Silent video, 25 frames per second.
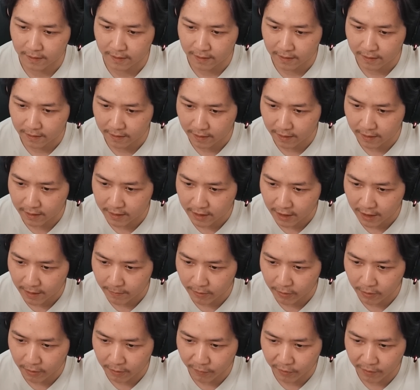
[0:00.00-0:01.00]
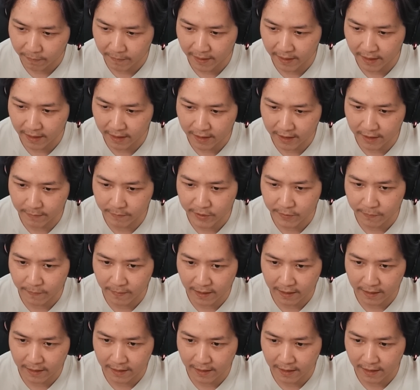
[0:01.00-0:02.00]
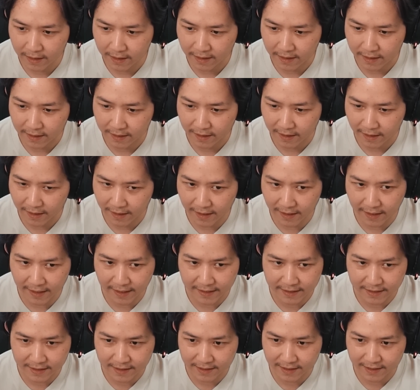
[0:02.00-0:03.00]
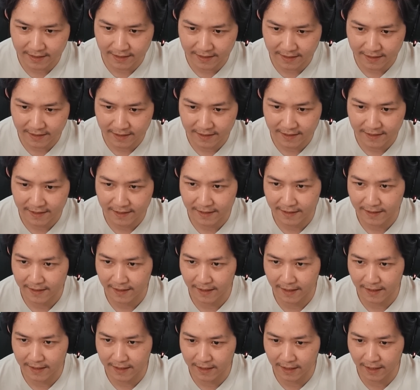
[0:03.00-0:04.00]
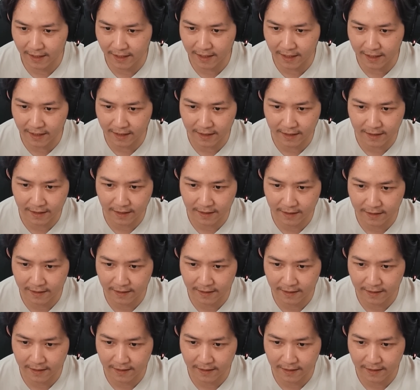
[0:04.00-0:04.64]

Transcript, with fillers: Real sahabat walaupun beda tim semangat Dilar Kelas Kelas Dilar